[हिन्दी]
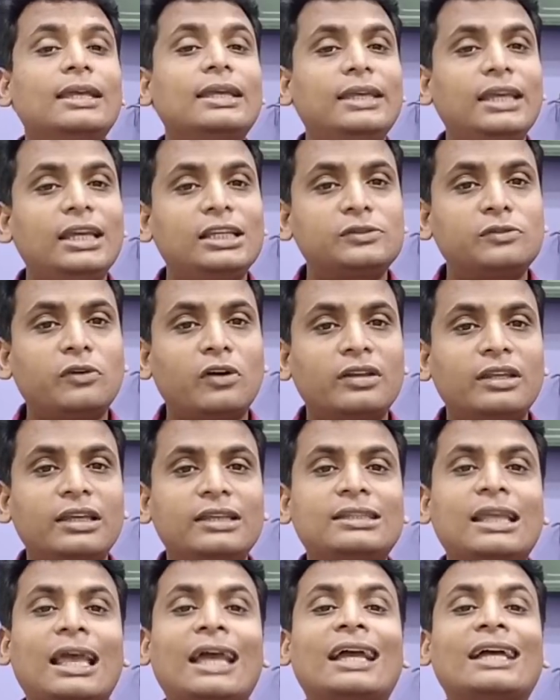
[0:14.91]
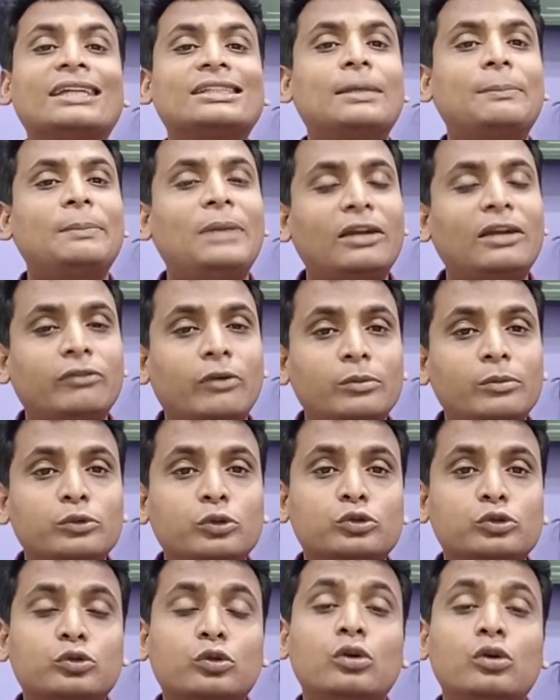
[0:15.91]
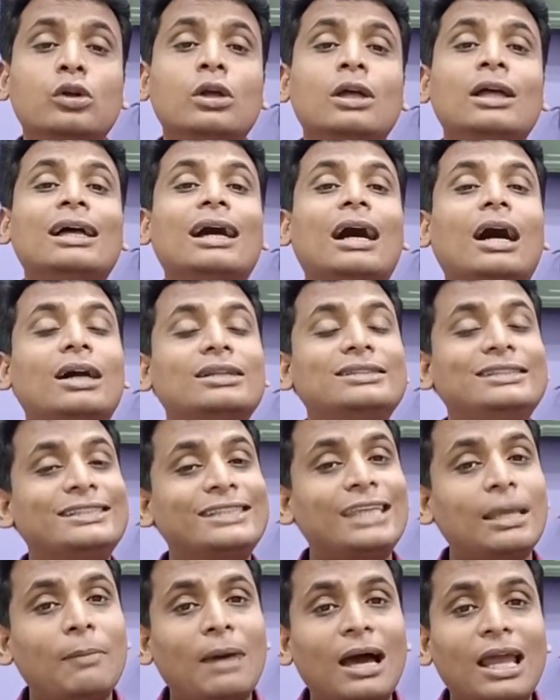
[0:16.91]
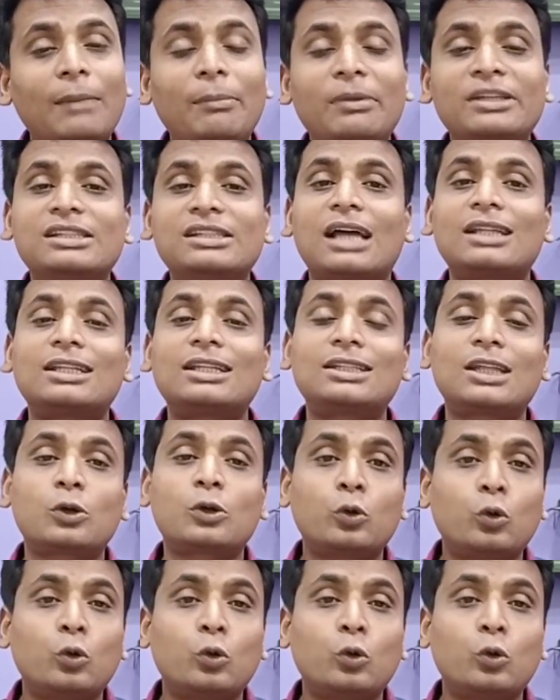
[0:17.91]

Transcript: गिक्स फॉर गिक्स एक ऐसा प्लेटफॉर्म दोस्तों जिसके बारे में ज़्यादातर